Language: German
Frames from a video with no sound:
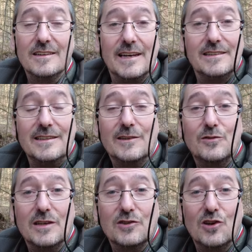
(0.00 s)
Er hat sich
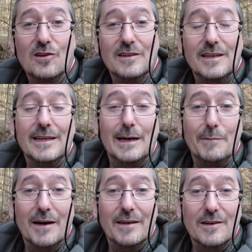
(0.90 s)
natürlich erschrocken, in die
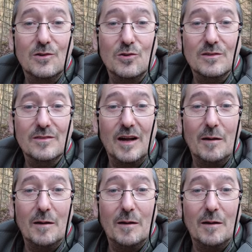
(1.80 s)
Kamera geguckt,